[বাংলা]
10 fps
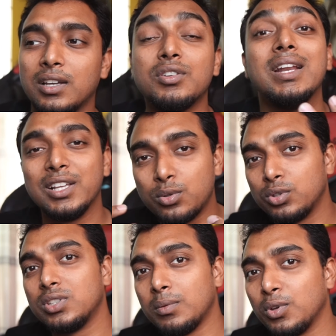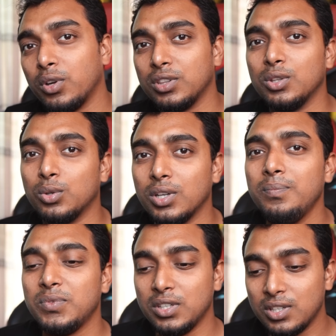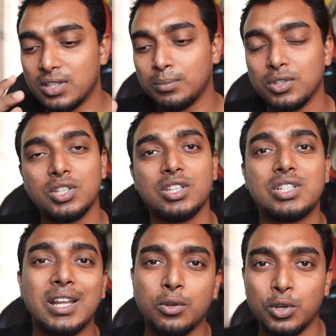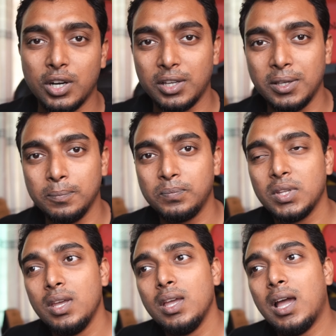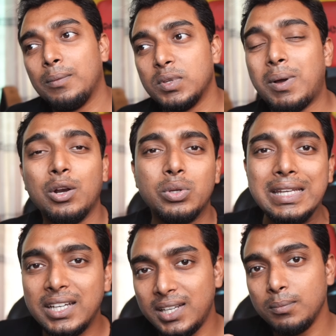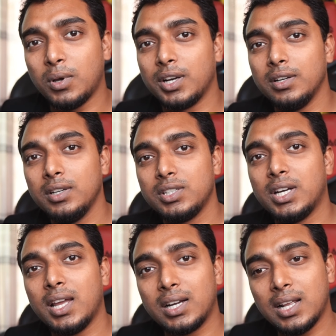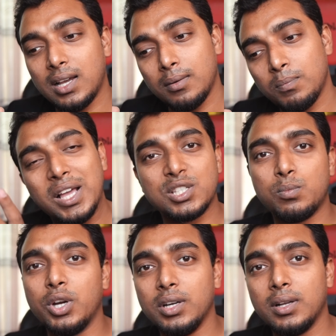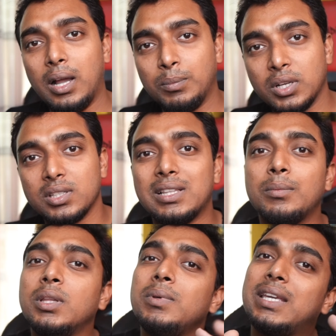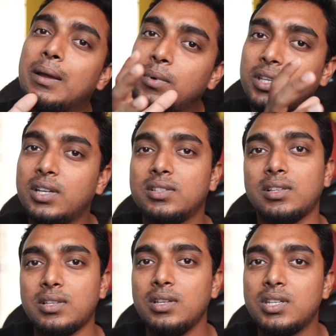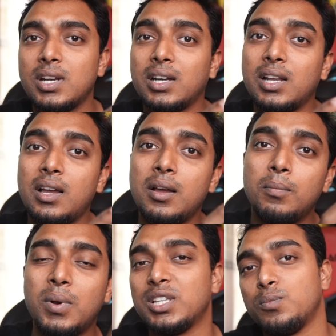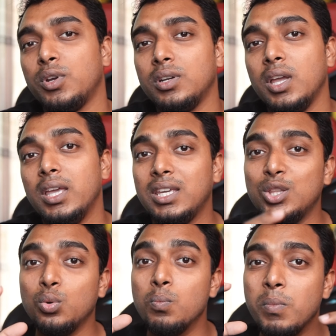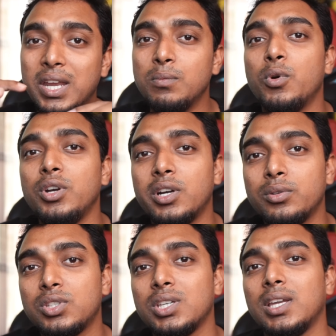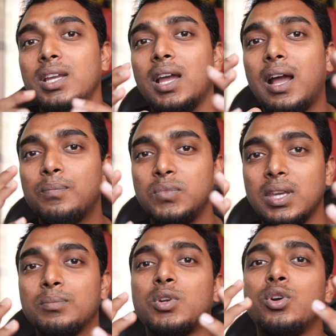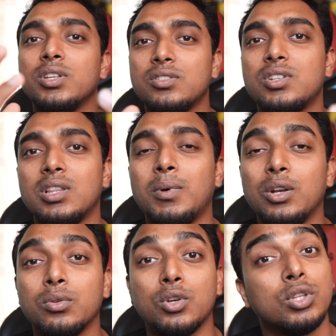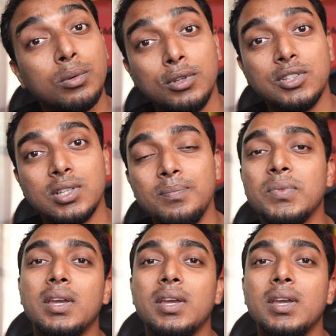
রিয়েলাইজ করতেছে আমি কয়েকদিন ধরে যে জিনিসটা আপনাদের সাথে শেয়ার করে রাখি আপনি ভালো এডিটিং পারেন সেটা একটা প্লাস পয়েন্ট আপনার কাছে দামি দামি ক্যামেরা গিয়ার্স আছে সেটা একটা প্লাস পয়েন্ট কিন্তু মেন পয়েন্টটা হচ্ছে আপনি আপনার অডিয়েন্সের সাথে ভালো করে কথা বলতেছেন